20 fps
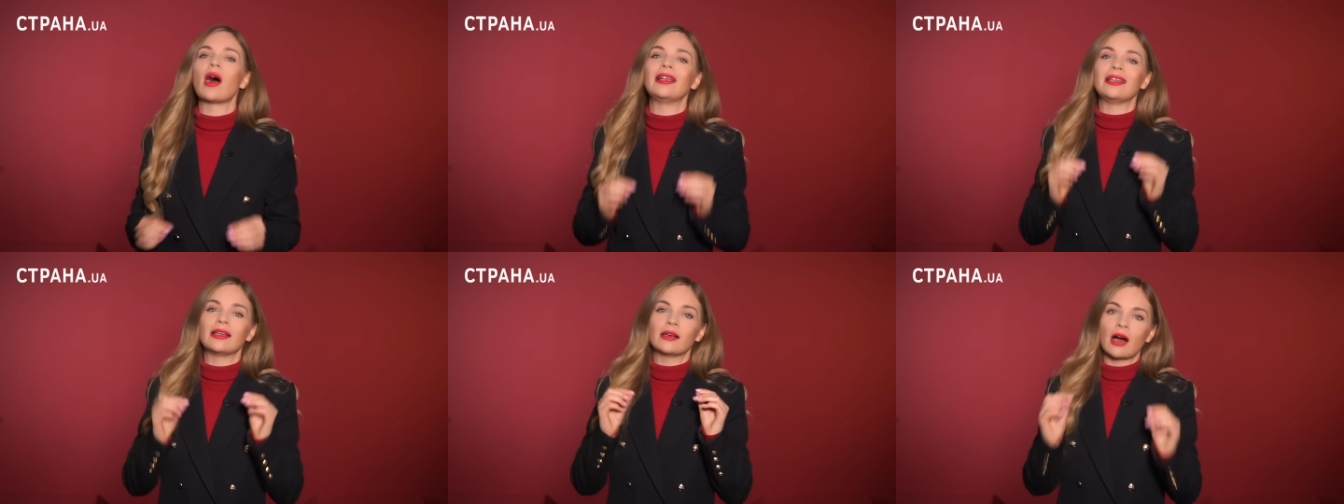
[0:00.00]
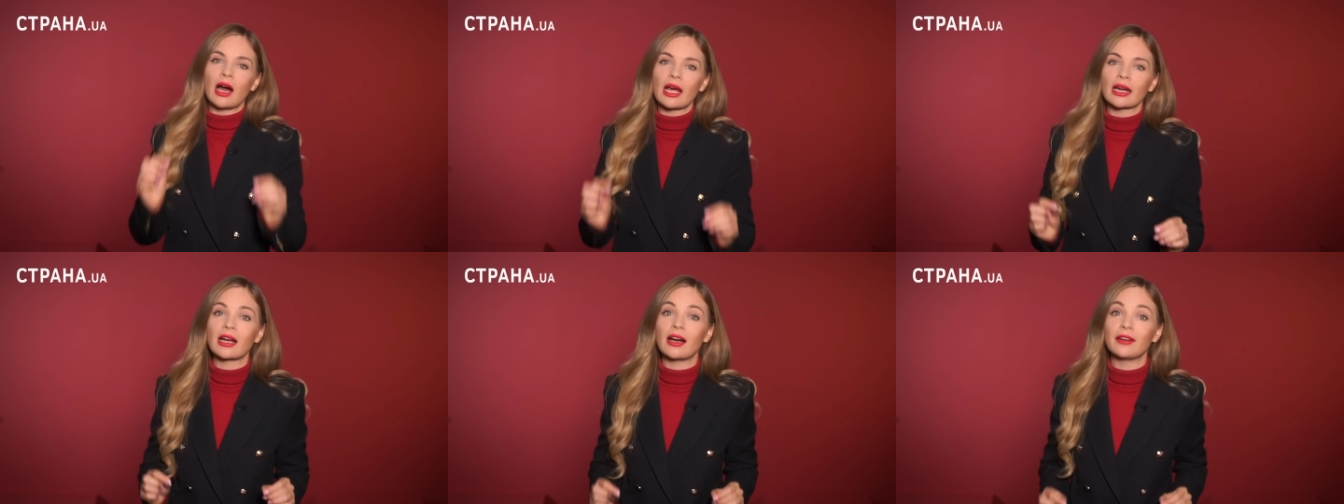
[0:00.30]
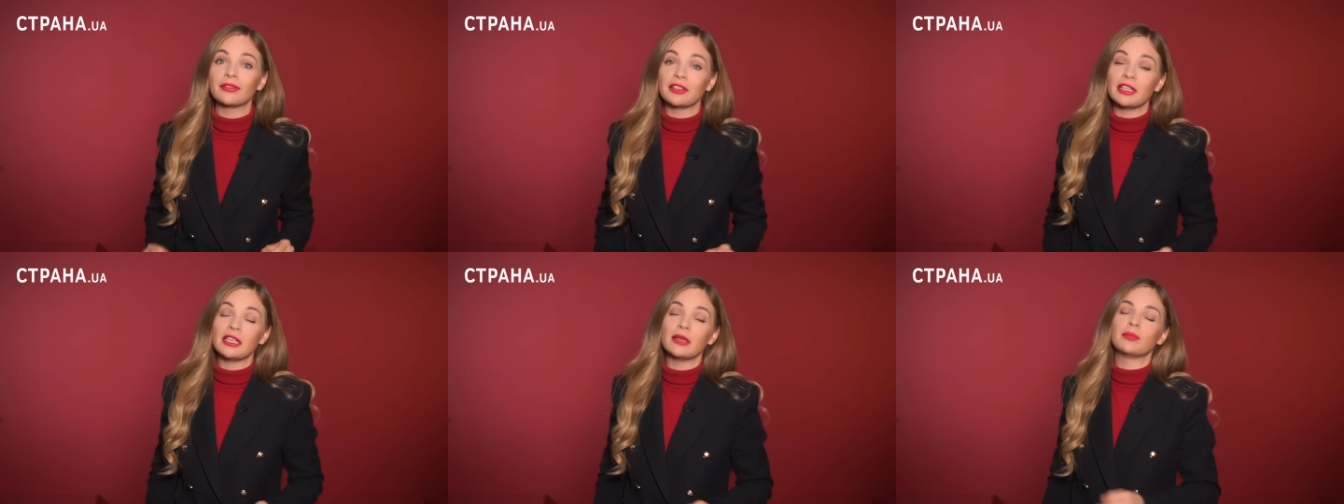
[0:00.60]
олигархов
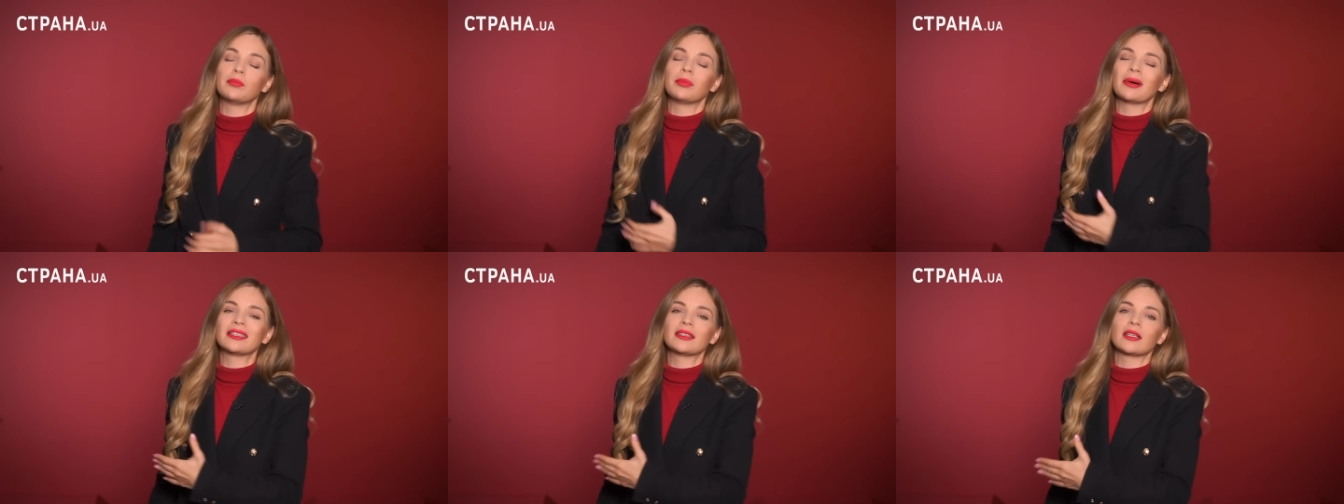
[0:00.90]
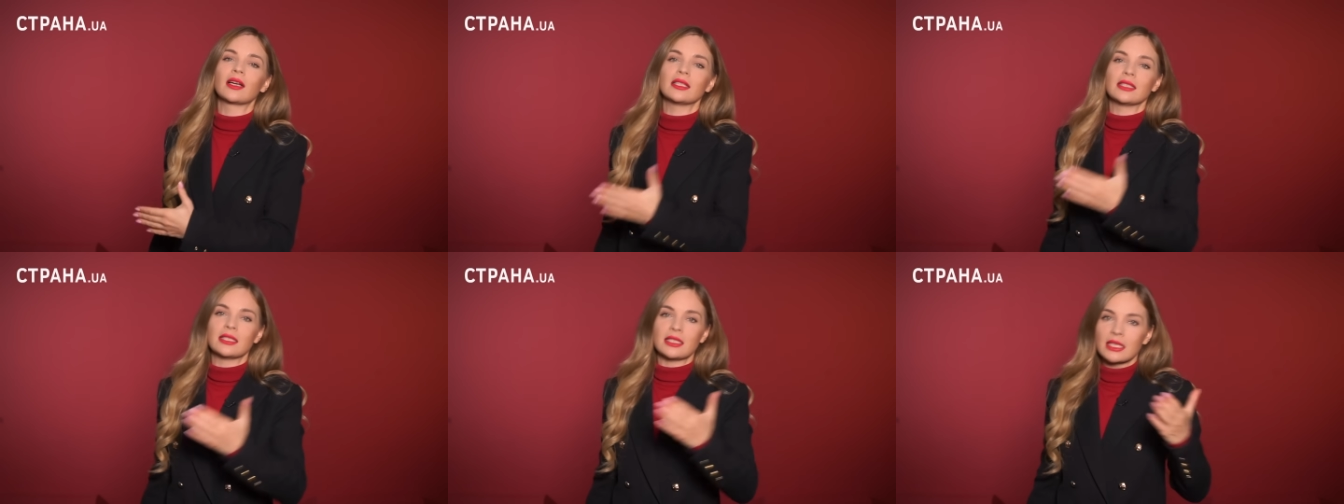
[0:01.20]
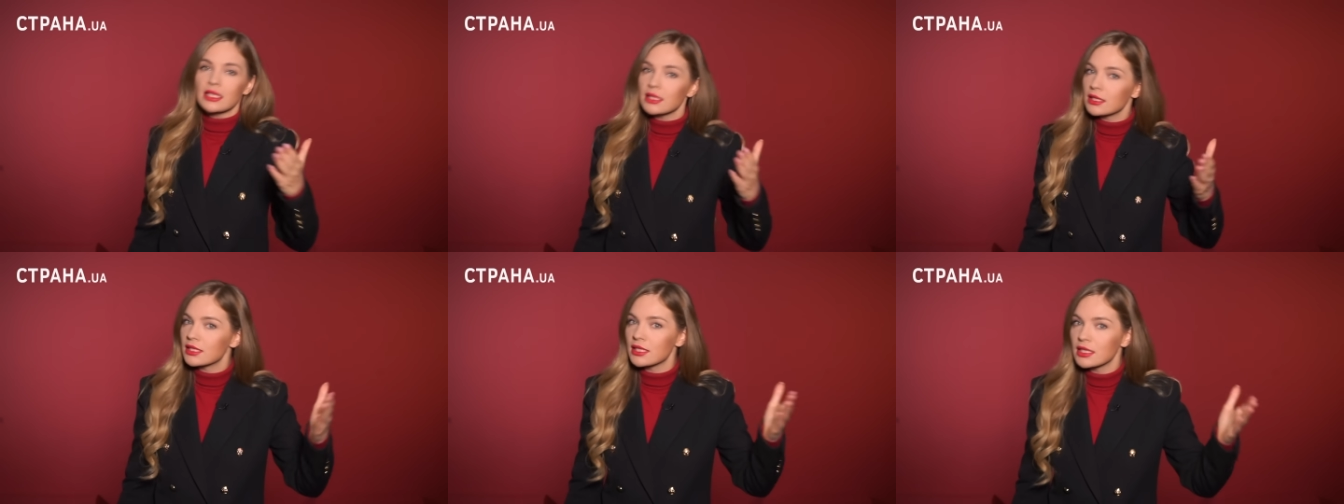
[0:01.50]
Сухов и по
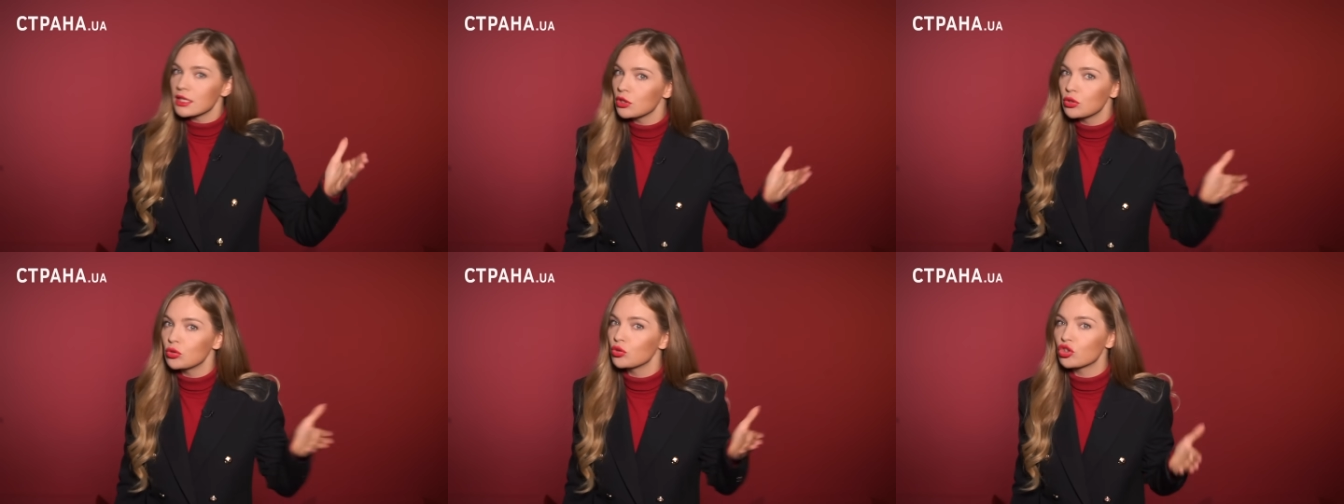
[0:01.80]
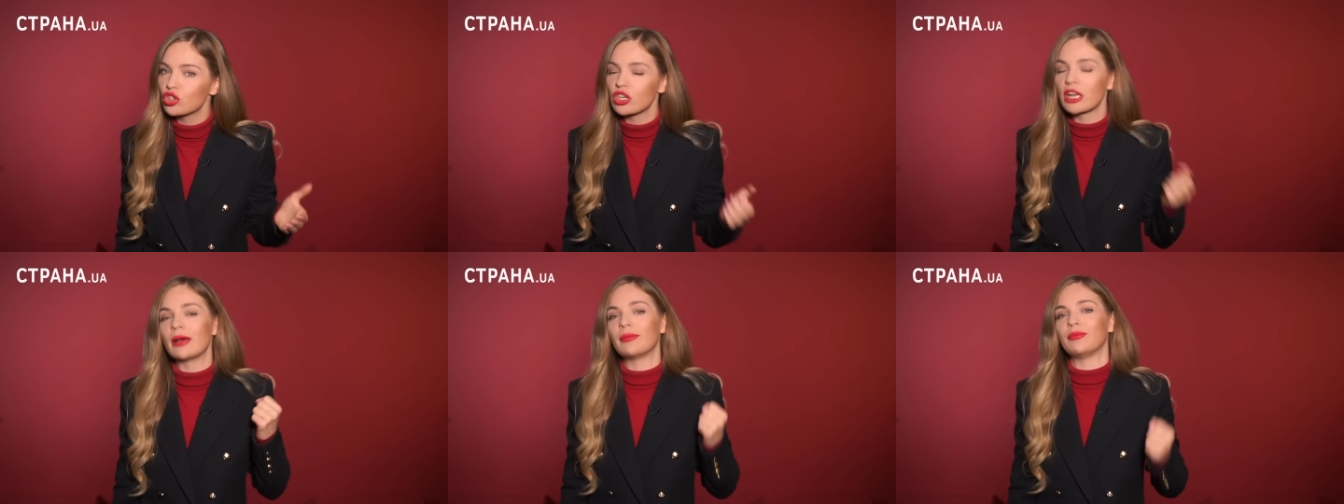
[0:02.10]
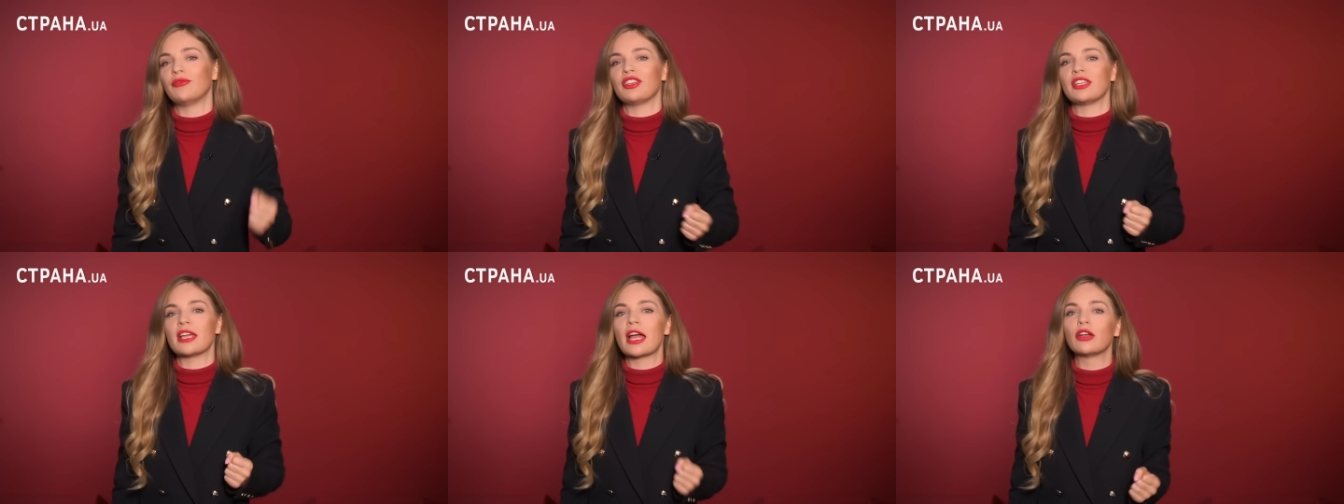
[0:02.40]
традиции уже
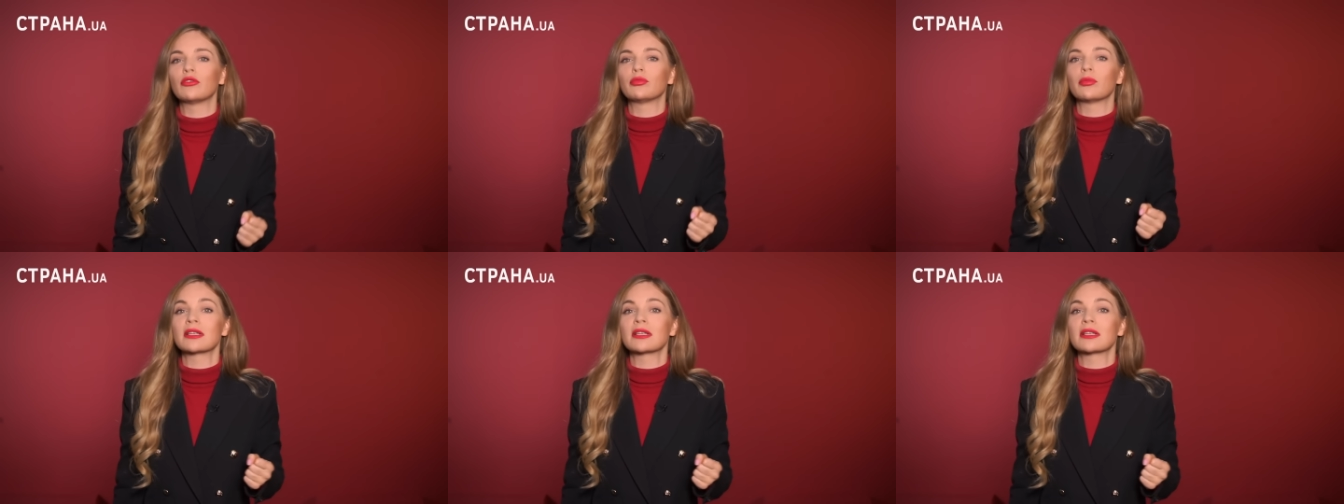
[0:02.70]
обвиняют